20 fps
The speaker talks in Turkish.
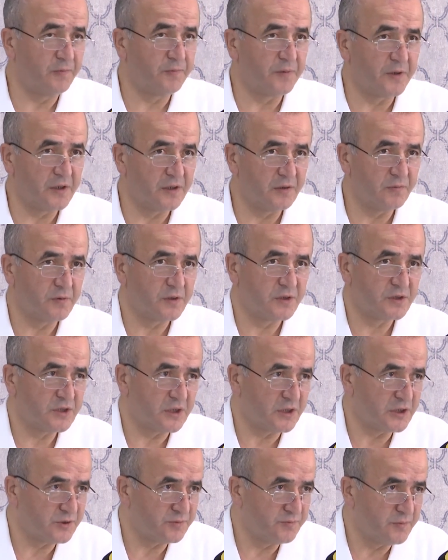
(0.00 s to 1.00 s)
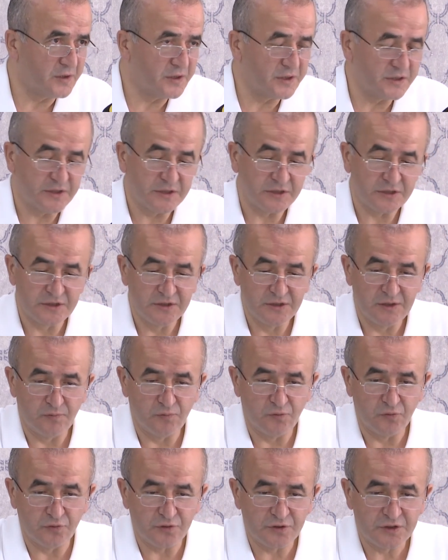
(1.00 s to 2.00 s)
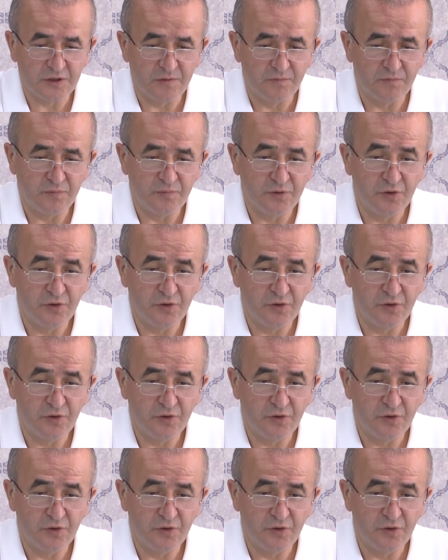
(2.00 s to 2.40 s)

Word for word: apayrı bir çalışma içerisinde bulunacağım.